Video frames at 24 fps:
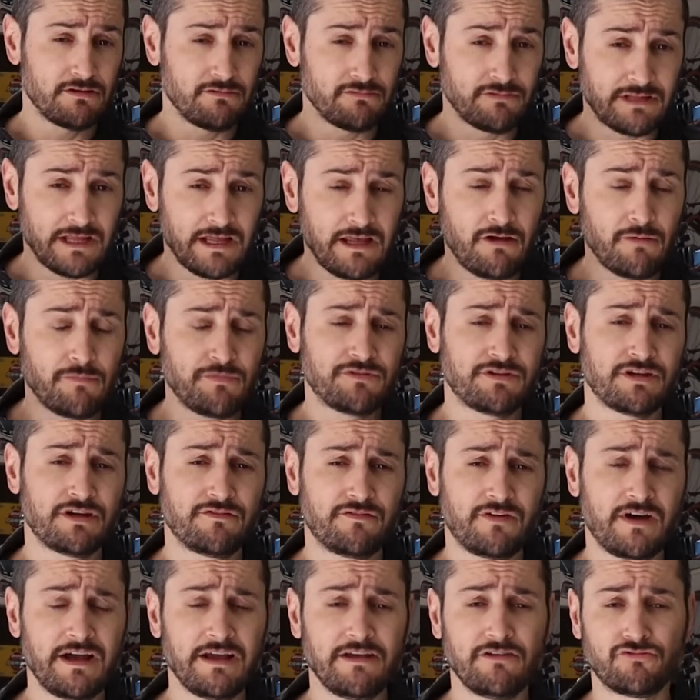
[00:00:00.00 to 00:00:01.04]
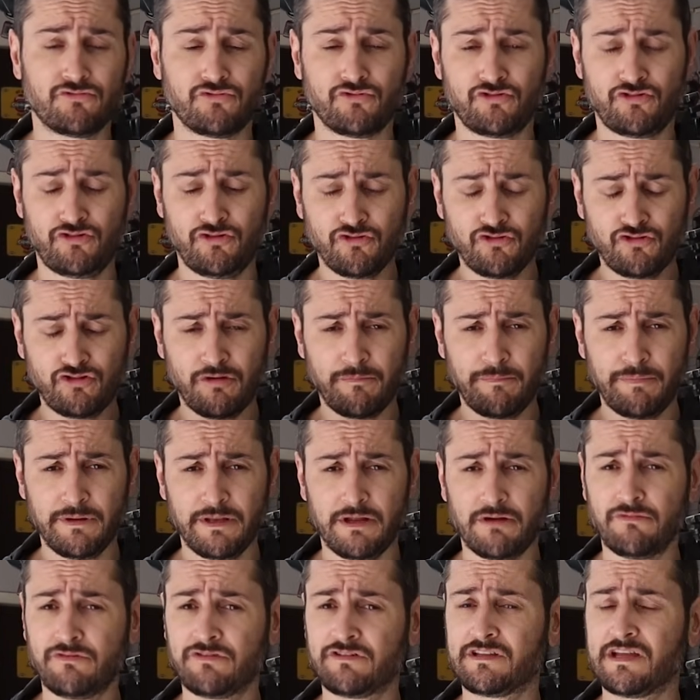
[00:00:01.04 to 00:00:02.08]
Então tem que observar isso. Se o seu
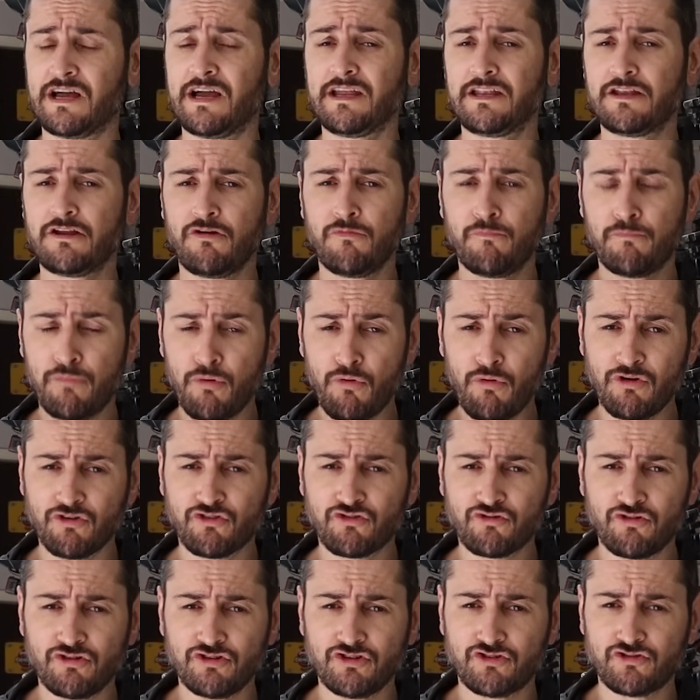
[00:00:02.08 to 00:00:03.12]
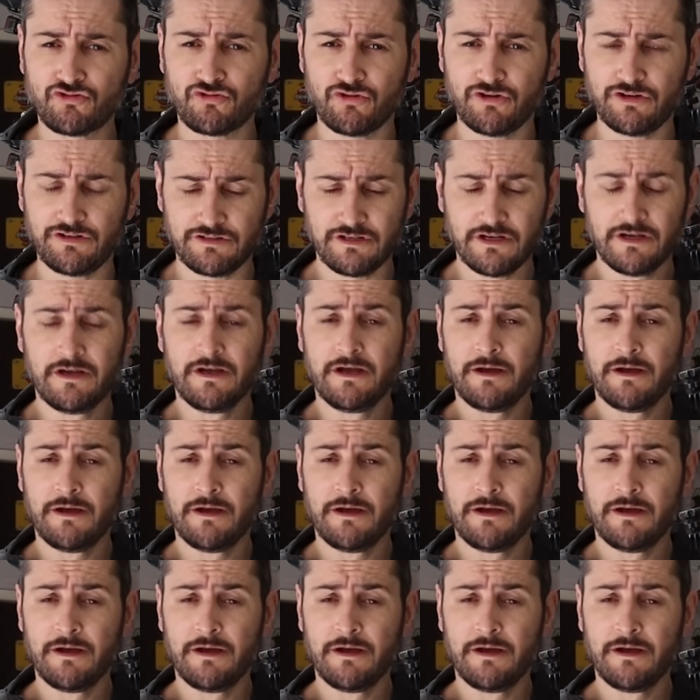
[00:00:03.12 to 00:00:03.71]
pneu está em boas condições,